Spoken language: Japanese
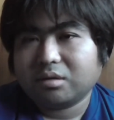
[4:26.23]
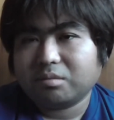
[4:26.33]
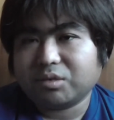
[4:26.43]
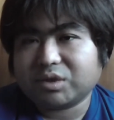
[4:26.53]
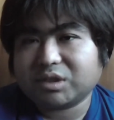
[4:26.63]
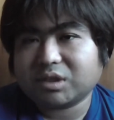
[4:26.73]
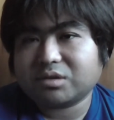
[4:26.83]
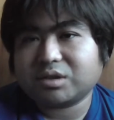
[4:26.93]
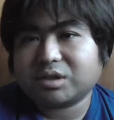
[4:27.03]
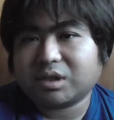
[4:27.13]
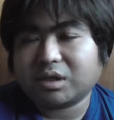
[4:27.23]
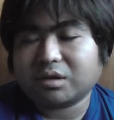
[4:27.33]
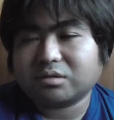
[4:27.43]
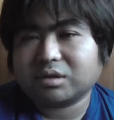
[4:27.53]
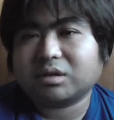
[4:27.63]
もう自殺して亡
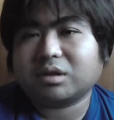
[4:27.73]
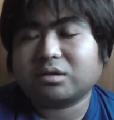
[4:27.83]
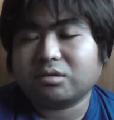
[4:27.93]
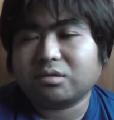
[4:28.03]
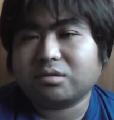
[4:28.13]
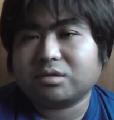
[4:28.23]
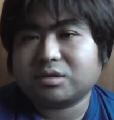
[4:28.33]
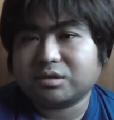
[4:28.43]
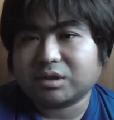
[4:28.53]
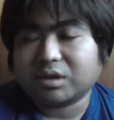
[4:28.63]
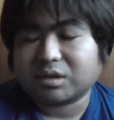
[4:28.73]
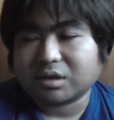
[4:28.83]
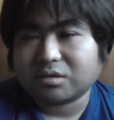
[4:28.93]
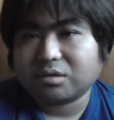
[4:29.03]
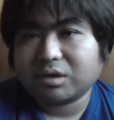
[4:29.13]
くなったとするじゃないですか。
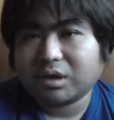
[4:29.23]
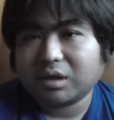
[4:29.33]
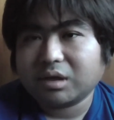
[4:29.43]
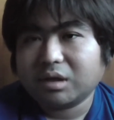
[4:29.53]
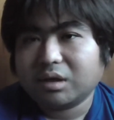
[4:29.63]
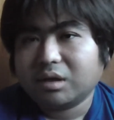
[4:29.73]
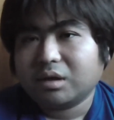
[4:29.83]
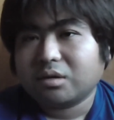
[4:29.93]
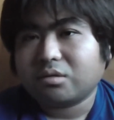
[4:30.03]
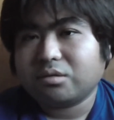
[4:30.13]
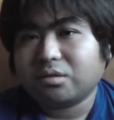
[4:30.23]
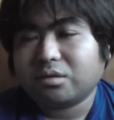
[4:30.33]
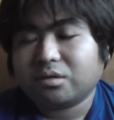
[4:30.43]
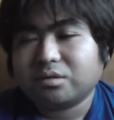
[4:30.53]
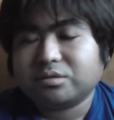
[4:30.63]
それでこ
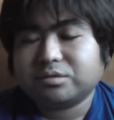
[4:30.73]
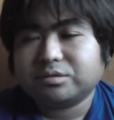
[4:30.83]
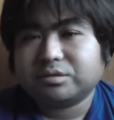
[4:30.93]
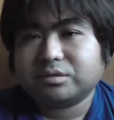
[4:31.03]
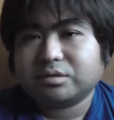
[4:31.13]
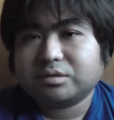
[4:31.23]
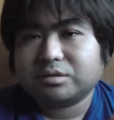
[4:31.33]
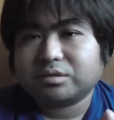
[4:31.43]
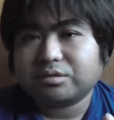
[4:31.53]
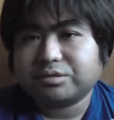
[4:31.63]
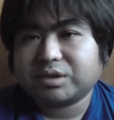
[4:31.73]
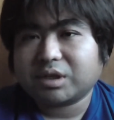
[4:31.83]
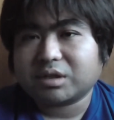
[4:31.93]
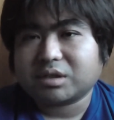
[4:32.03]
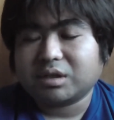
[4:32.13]
の2人
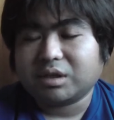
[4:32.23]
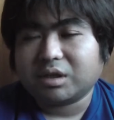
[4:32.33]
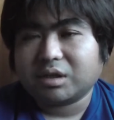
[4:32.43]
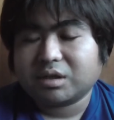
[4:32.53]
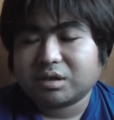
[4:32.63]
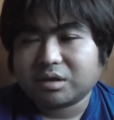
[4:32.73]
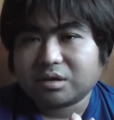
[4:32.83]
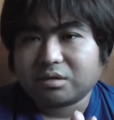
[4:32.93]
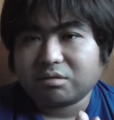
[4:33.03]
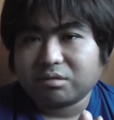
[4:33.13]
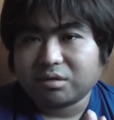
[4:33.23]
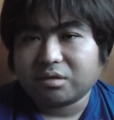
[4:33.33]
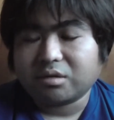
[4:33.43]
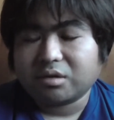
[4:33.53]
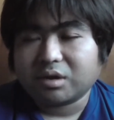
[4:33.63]
か3人
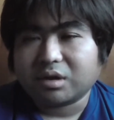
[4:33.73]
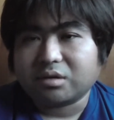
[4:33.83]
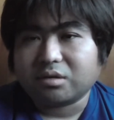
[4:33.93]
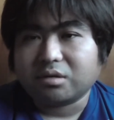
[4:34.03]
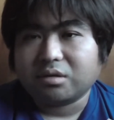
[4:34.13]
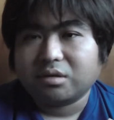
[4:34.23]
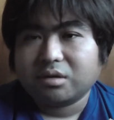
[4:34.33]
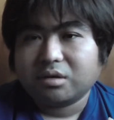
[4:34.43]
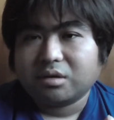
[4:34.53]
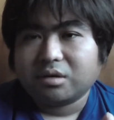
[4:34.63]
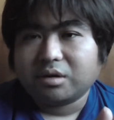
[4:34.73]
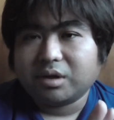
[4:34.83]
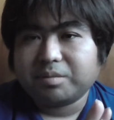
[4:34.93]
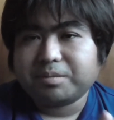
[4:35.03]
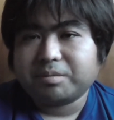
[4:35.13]
の
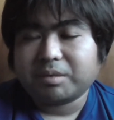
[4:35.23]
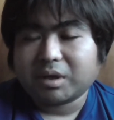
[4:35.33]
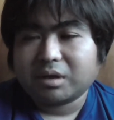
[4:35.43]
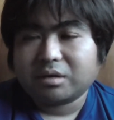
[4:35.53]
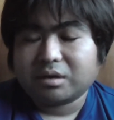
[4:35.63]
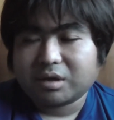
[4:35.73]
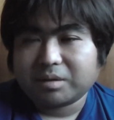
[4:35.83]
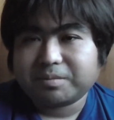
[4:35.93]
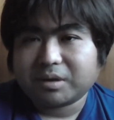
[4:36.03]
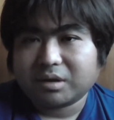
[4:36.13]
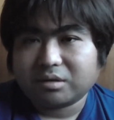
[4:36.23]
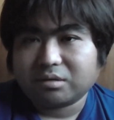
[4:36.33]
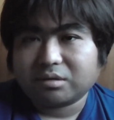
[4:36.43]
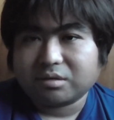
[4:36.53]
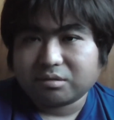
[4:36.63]
レイプ
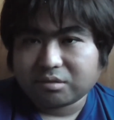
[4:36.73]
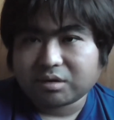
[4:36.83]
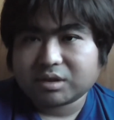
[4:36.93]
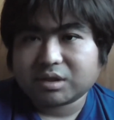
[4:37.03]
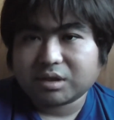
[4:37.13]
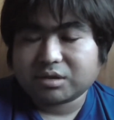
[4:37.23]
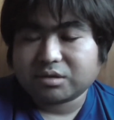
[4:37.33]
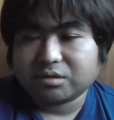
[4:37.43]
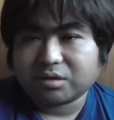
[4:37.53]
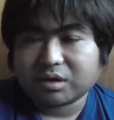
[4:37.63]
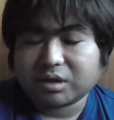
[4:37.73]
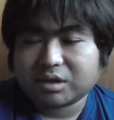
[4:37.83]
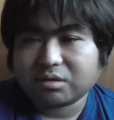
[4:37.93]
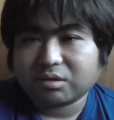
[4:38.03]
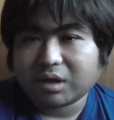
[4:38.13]
犯を犯した人
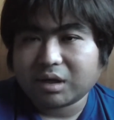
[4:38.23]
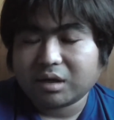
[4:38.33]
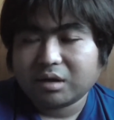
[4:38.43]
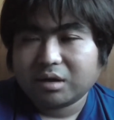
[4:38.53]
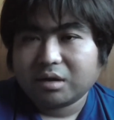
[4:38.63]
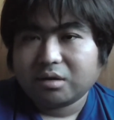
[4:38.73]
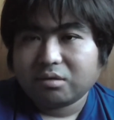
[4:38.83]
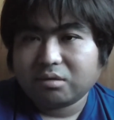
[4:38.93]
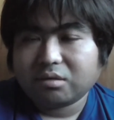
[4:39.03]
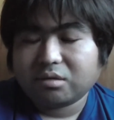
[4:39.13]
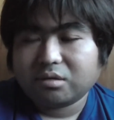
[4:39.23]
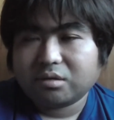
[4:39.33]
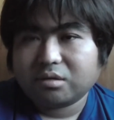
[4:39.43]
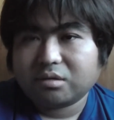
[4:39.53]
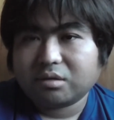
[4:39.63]
を
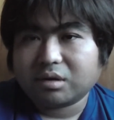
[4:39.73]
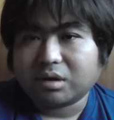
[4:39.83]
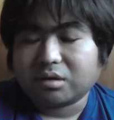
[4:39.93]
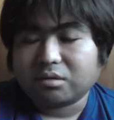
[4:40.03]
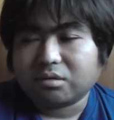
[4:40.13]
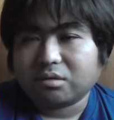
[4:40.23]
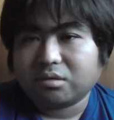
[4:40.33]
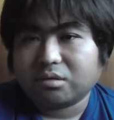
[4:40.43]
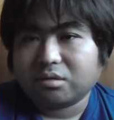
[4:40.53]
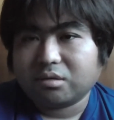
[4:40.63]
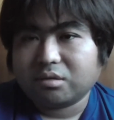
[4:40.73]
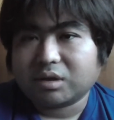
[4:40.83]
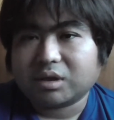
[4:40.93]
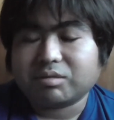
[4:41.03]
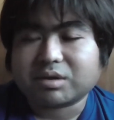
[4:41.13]
なんてい
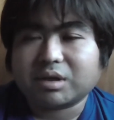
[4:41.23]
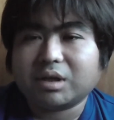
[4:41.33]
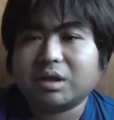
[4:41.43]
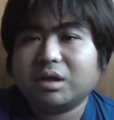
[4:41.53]
うんですかね、